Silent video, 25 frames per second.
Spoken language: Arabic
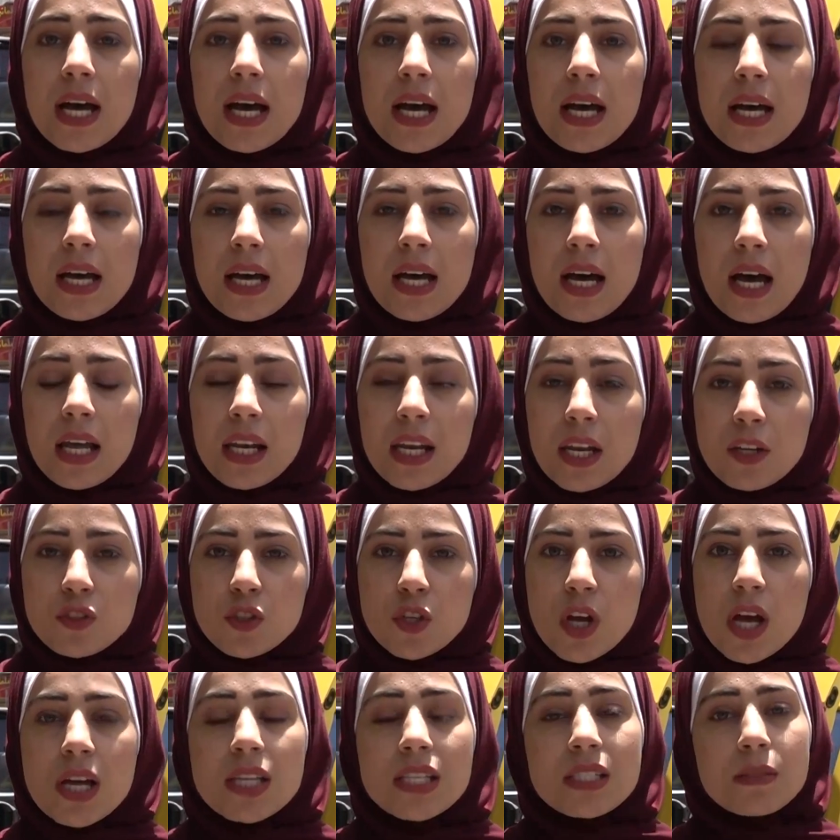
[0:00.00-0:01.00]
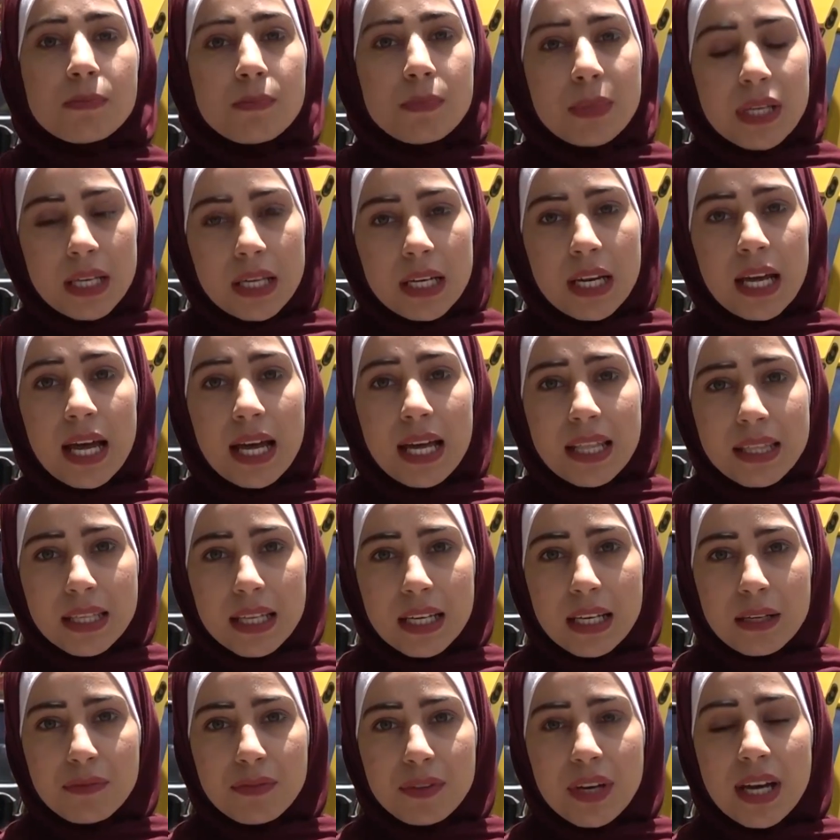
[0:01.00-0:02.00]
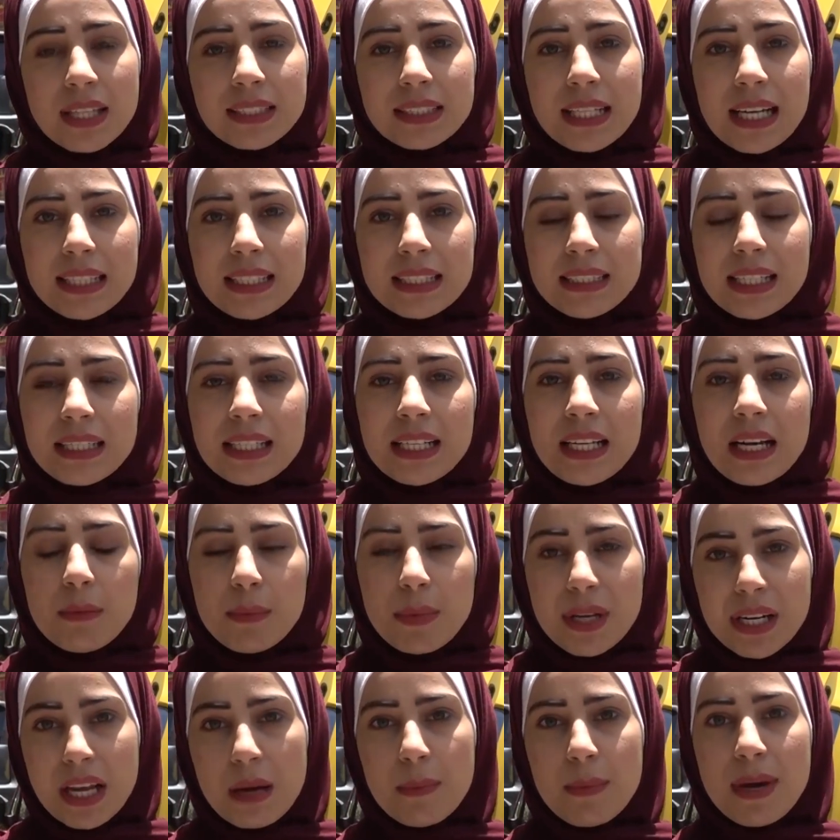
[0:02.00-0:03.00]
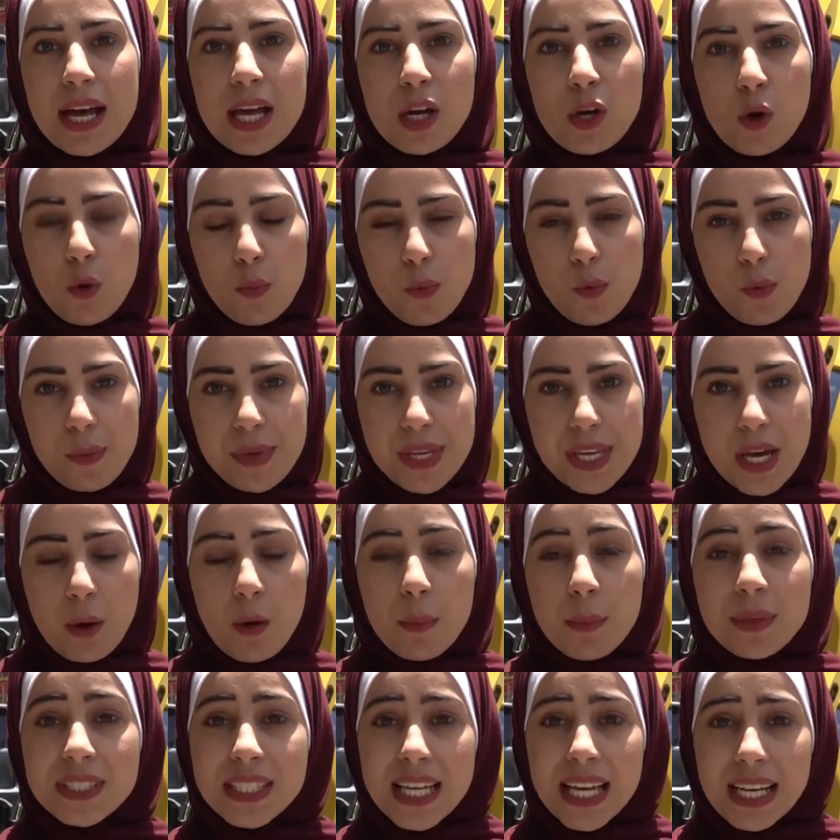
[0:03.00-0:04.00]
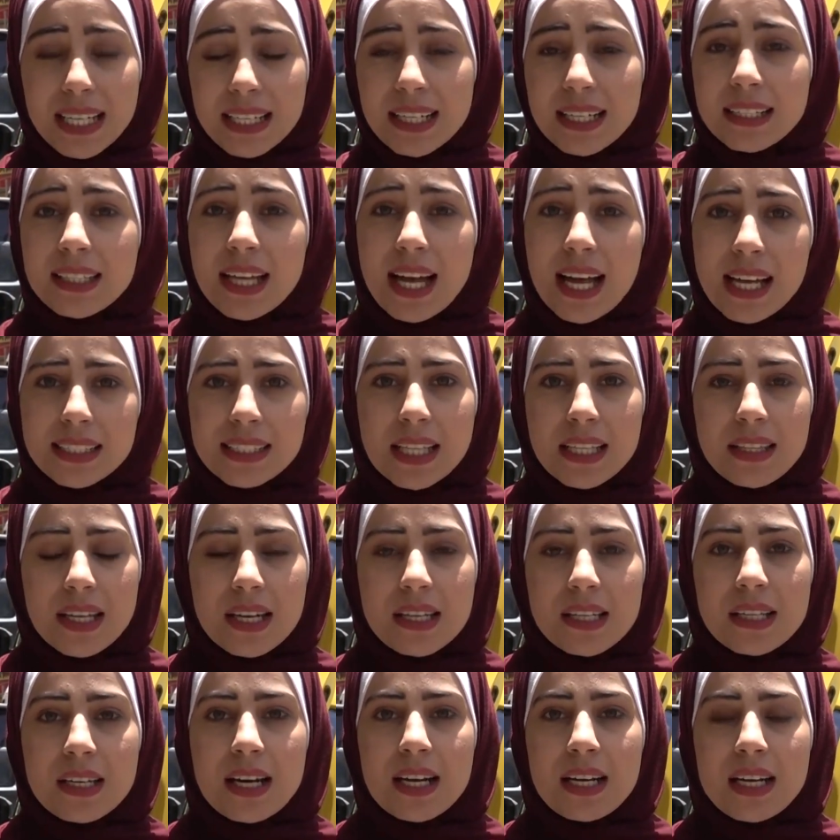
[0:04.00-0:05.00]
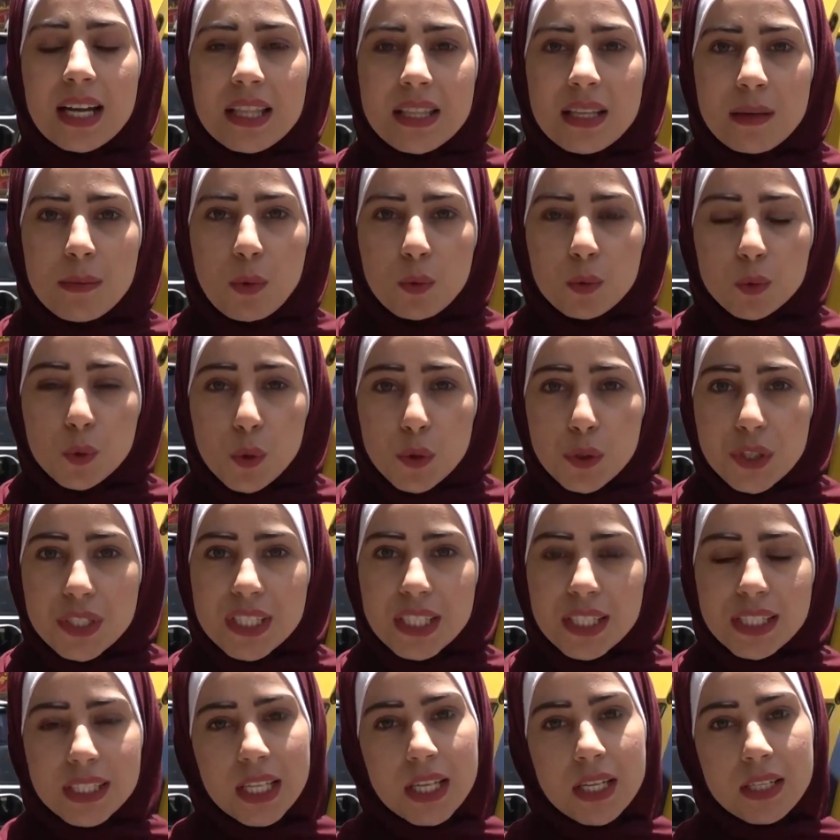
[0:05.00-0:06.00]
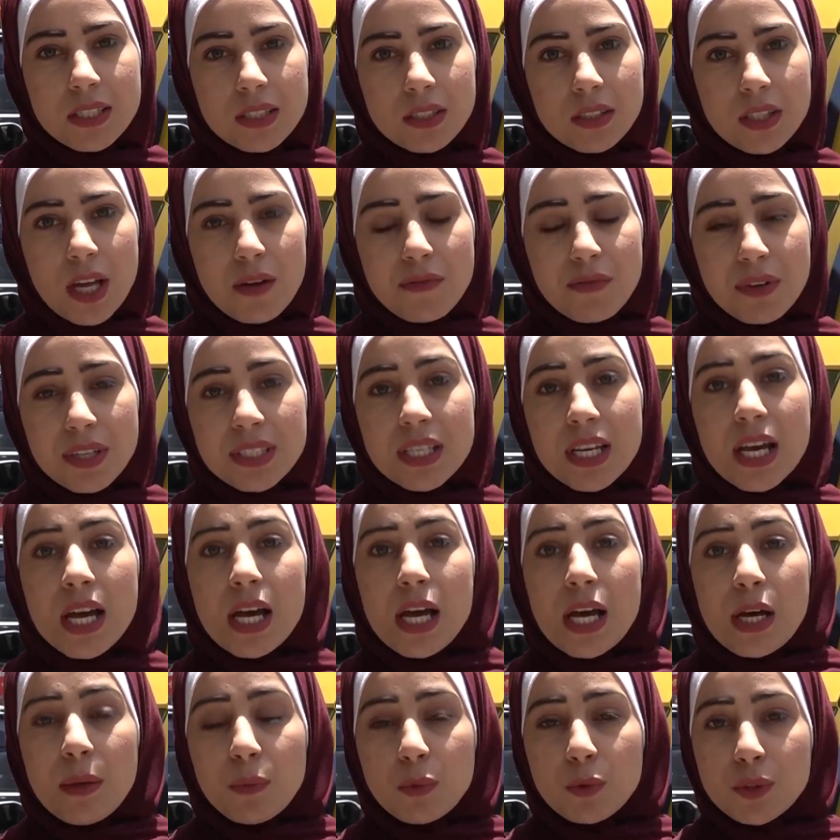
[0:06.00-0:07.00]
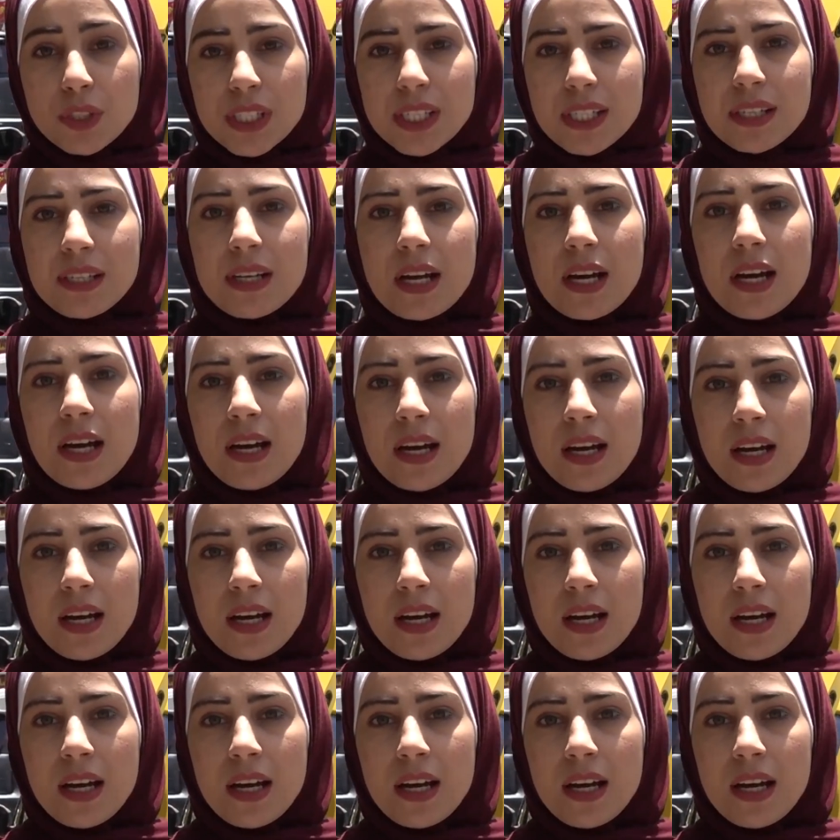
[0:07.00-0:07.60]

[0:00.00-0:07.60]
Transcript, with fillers: آه، الأشخاص من هذه الفئة تحديدا إلى المركبة العمومية وبالتالي نتحدث أكثر عن هذا الموضوع يسعدنا استضافة مدير